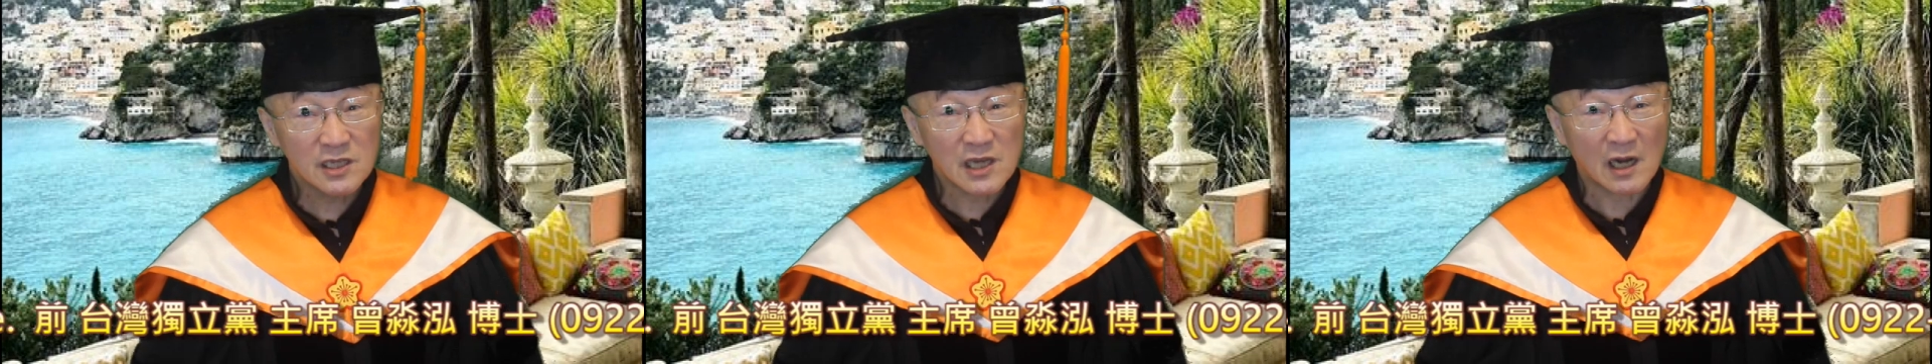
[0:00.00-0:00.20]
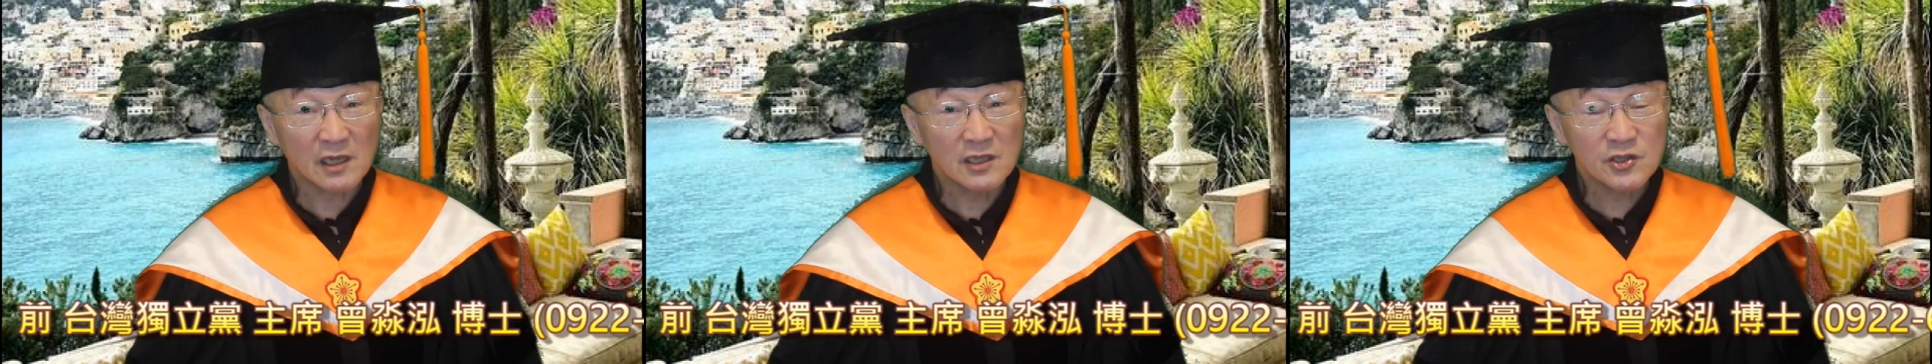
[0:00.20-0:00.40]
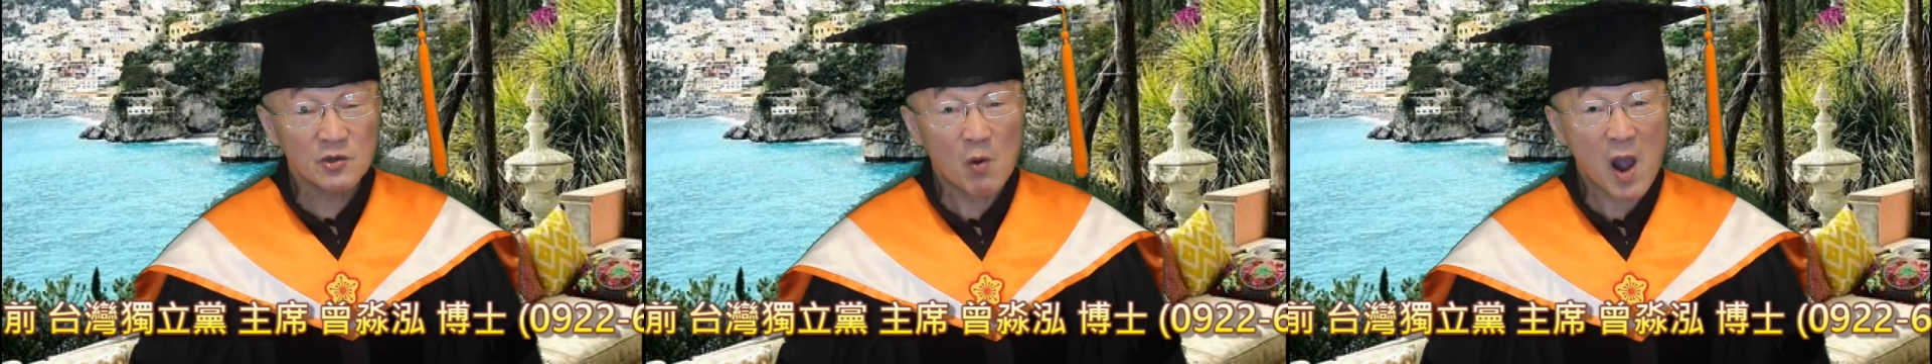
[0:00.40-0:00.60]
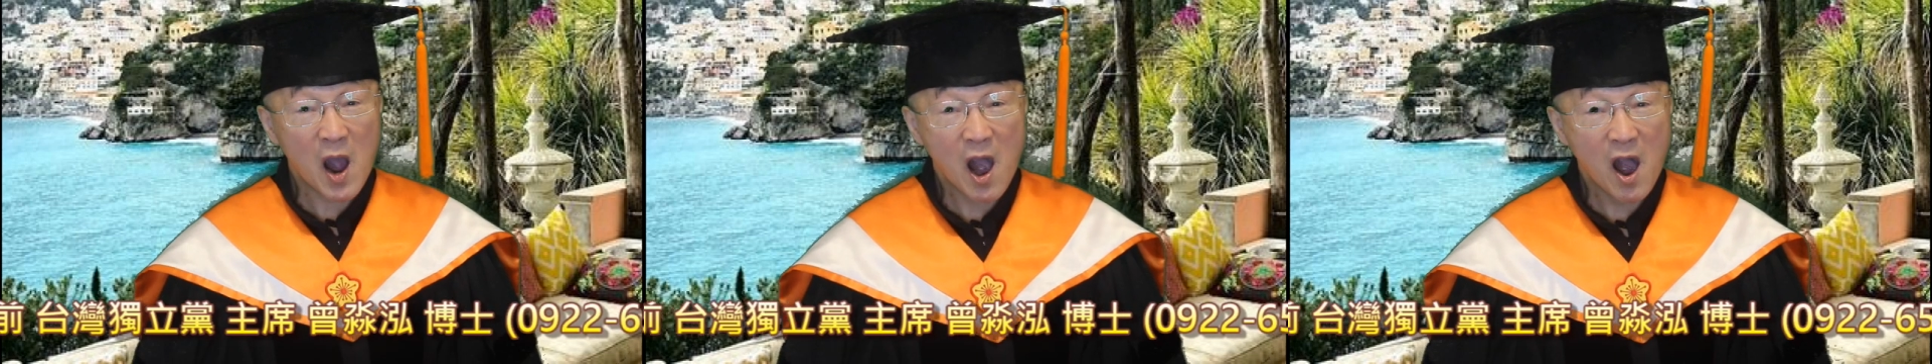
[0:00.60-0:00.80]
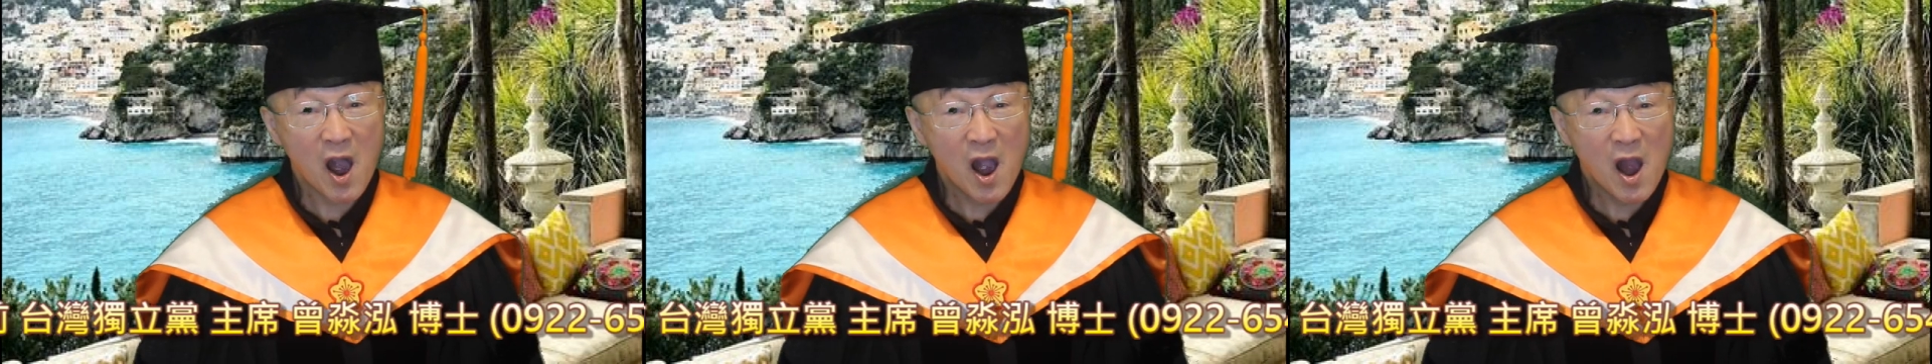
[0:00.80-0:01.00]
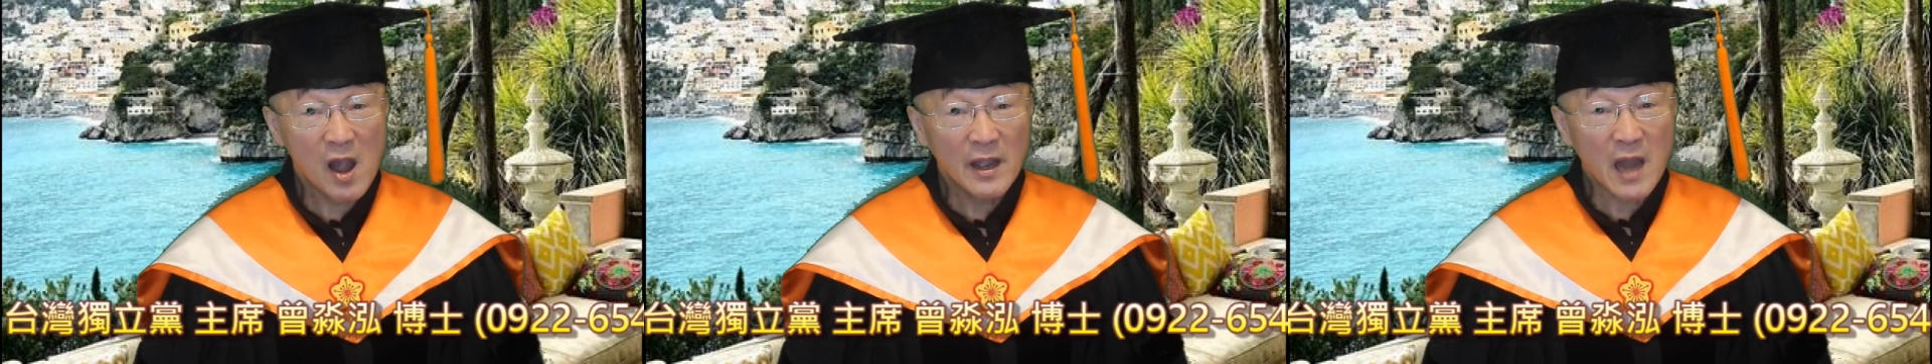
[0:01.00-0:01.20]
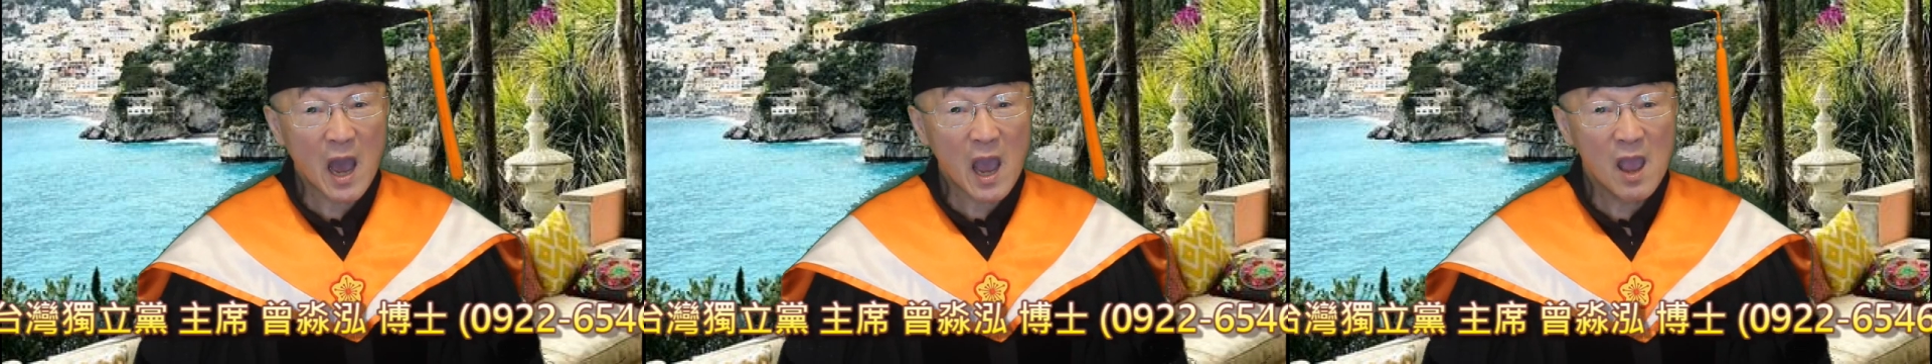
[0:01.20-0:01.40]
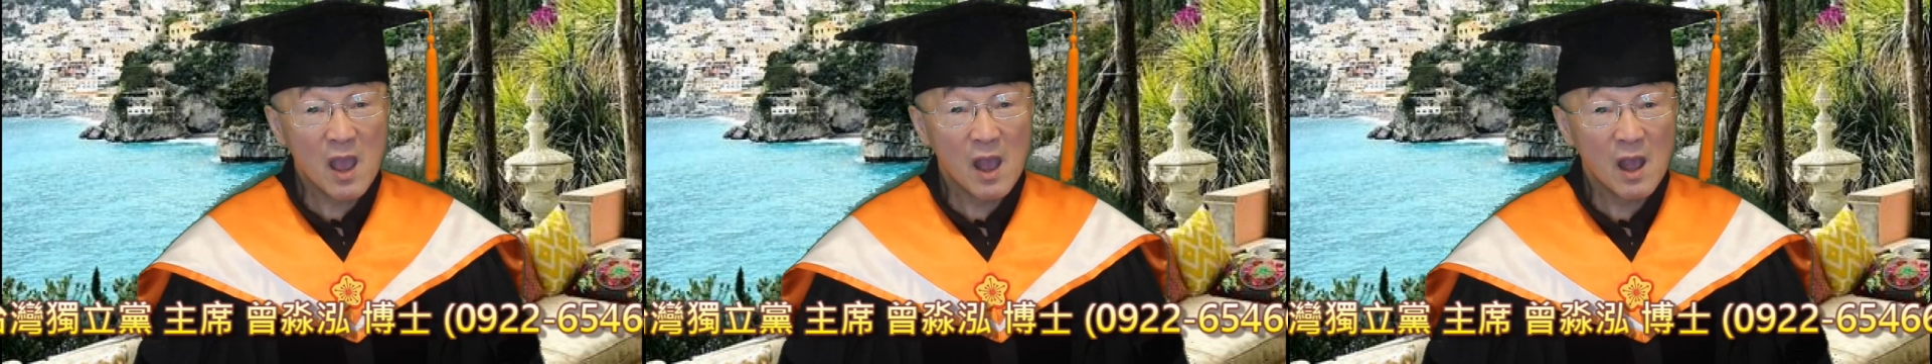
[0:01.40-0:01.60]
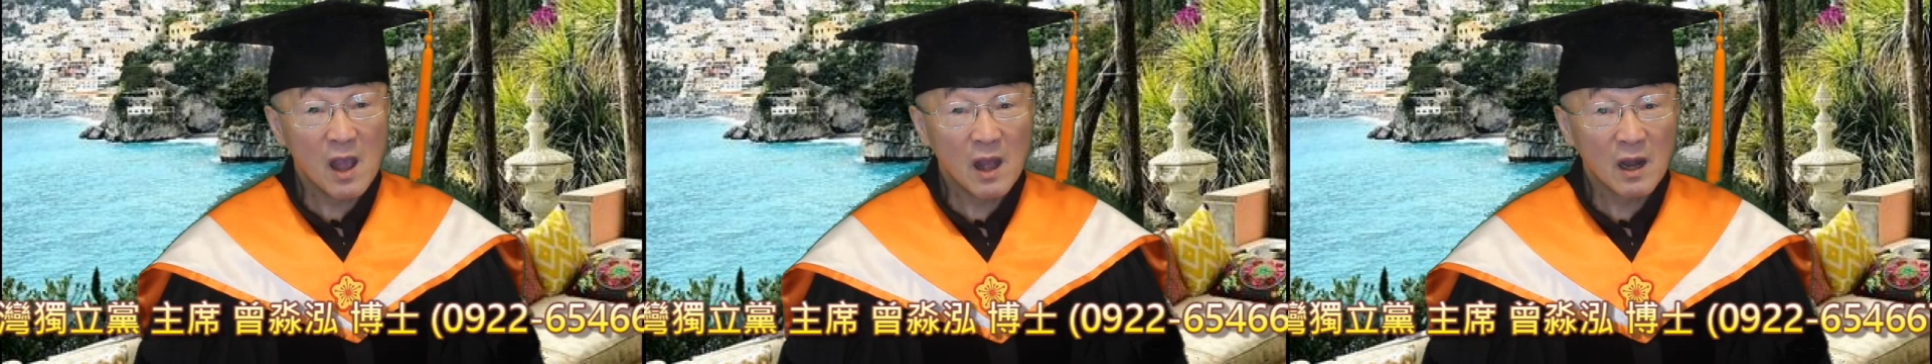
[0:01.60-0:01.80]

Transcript: 讲了一句话，来，